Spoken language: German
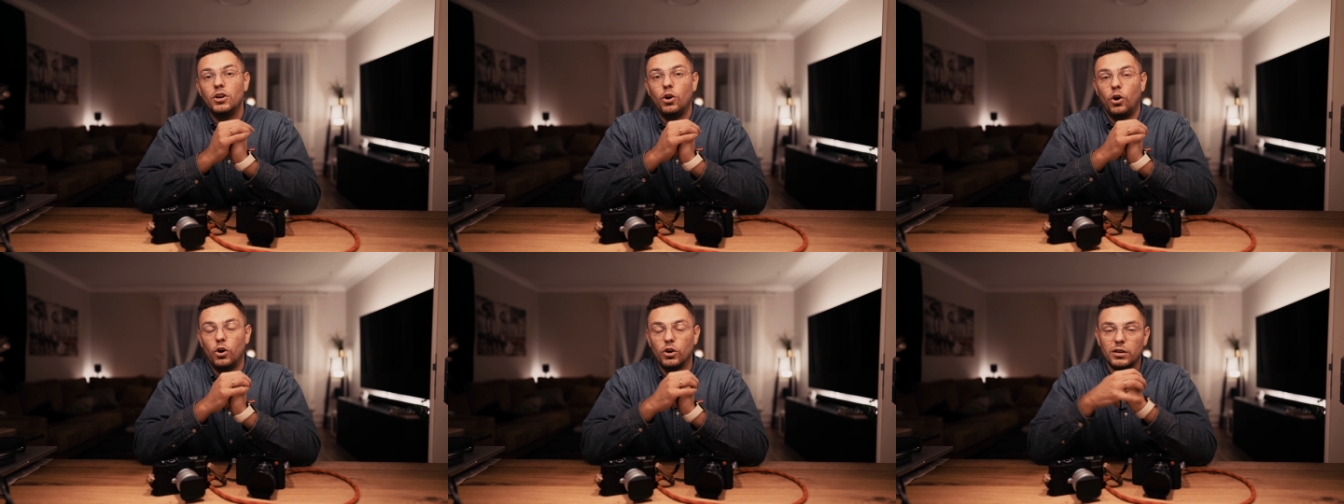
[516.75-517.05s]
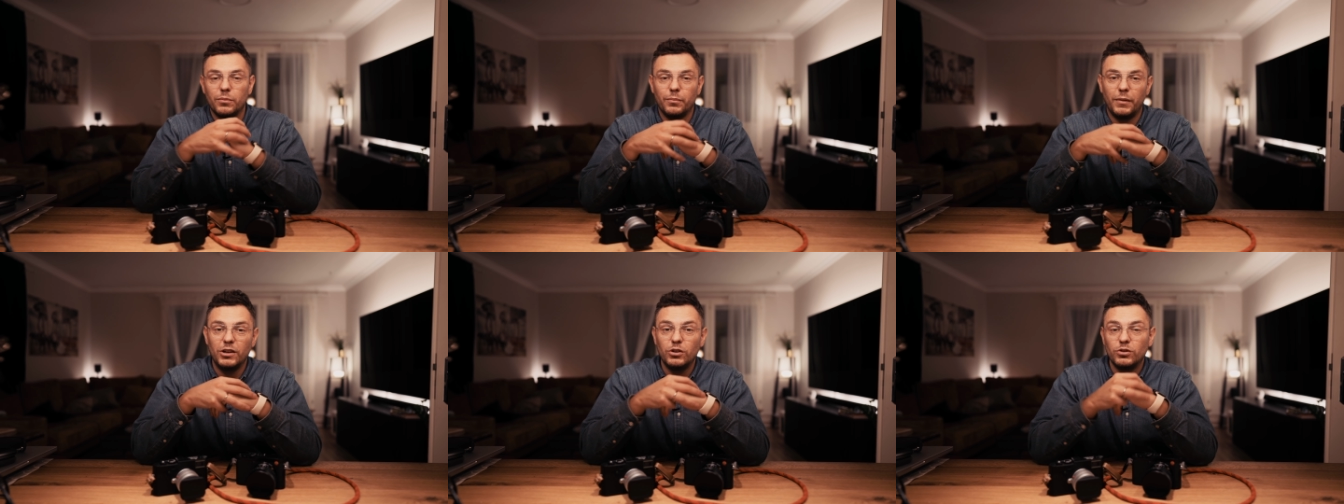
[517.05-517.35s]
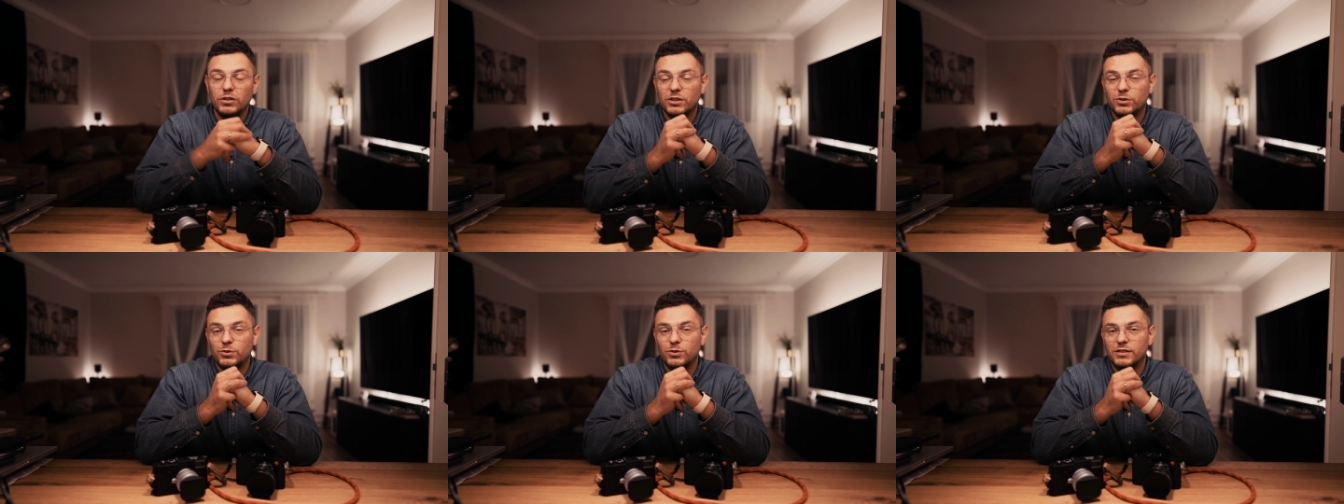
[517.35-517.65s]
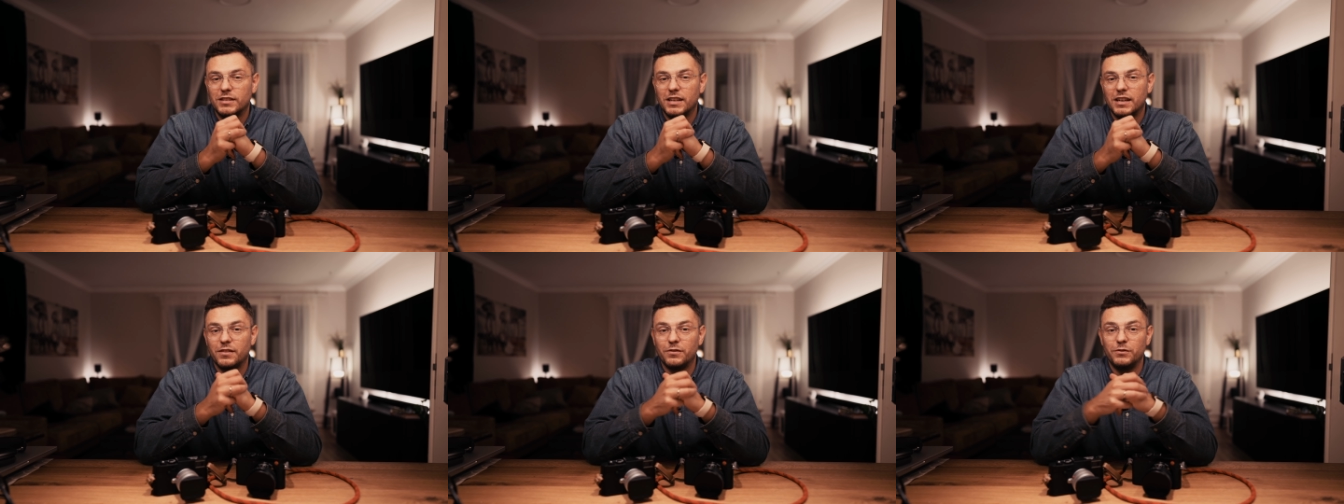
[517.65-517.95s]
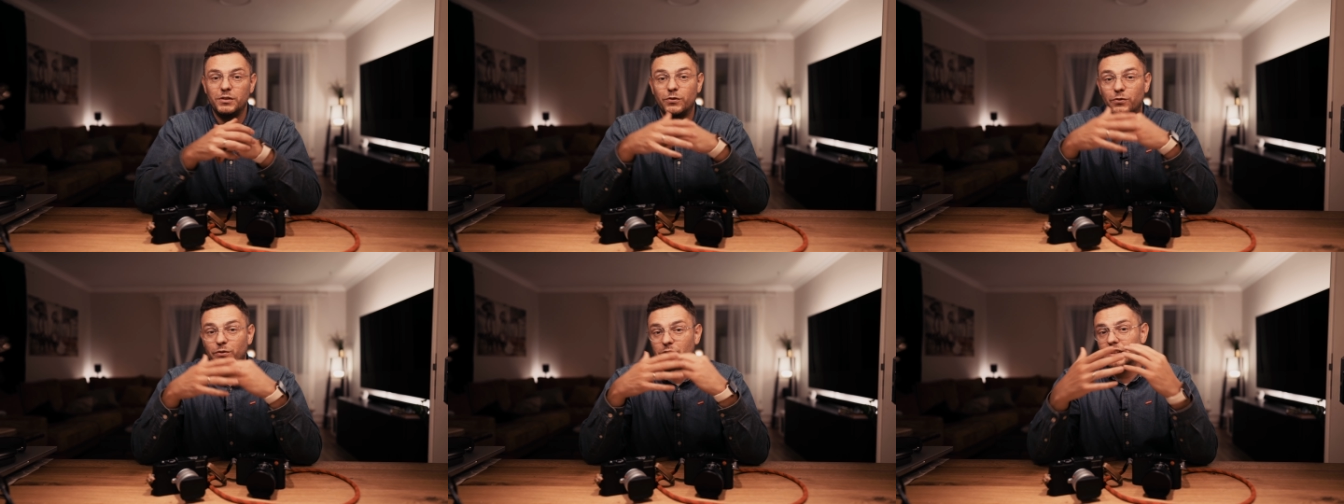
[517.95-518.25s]
eure Meinung dazu sagen.
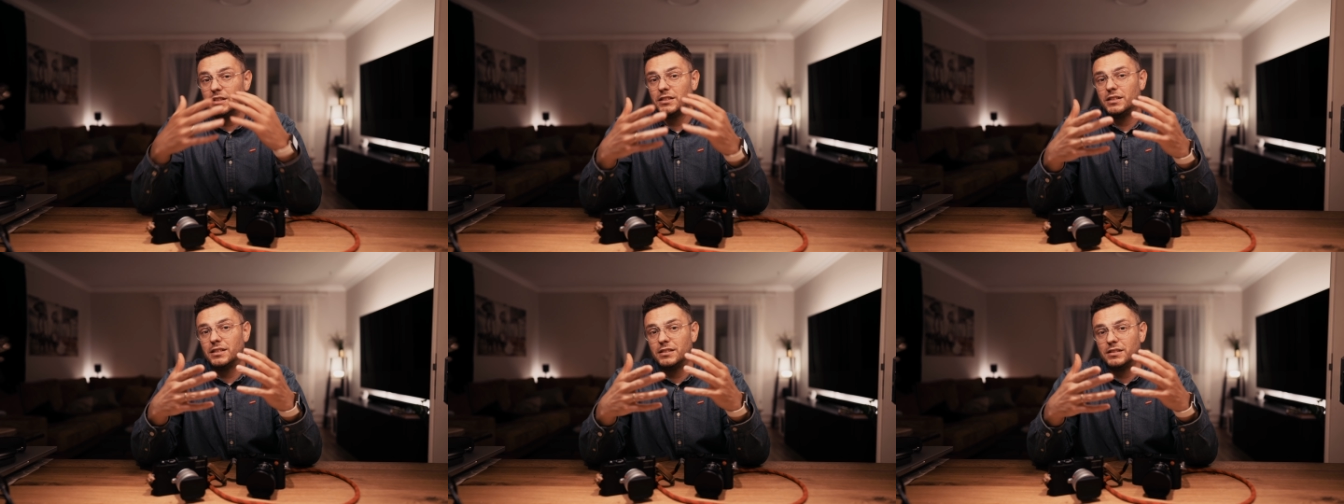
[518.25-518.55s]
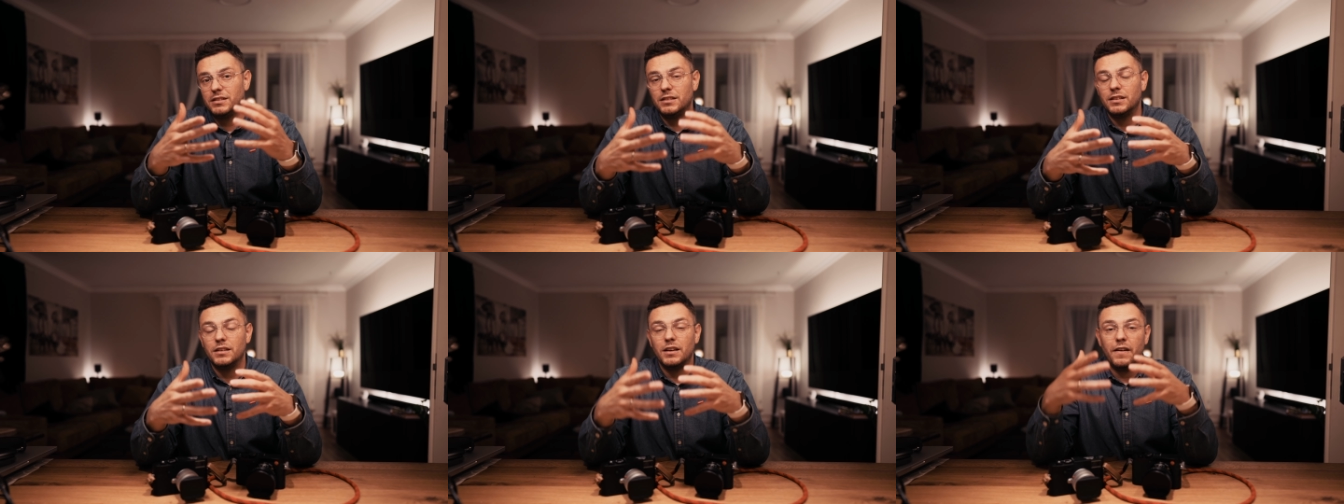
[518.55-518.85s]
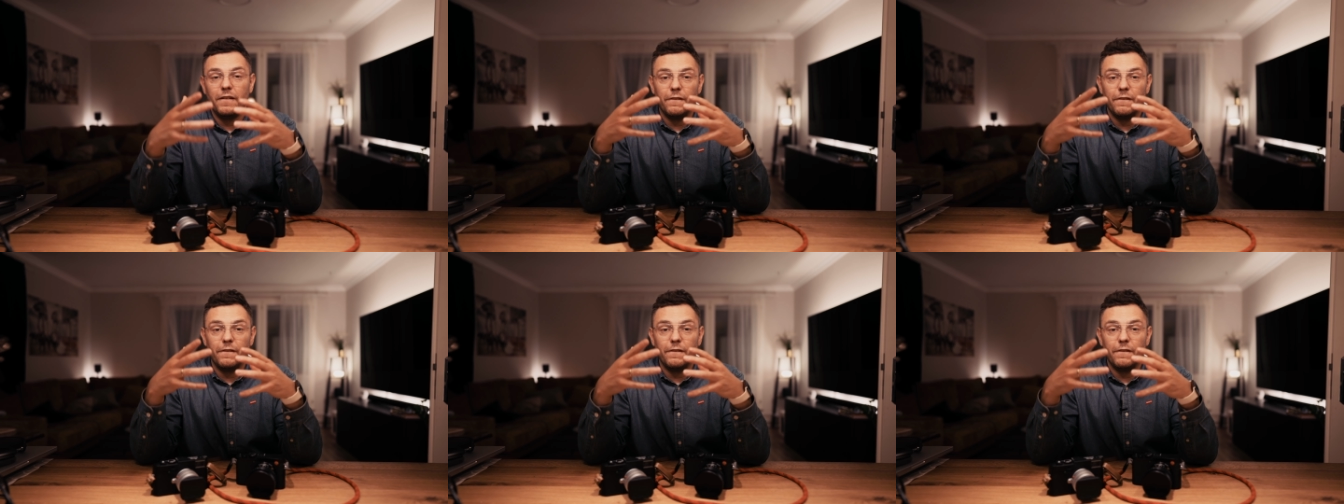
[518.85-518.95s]
Wie findet ihr sie?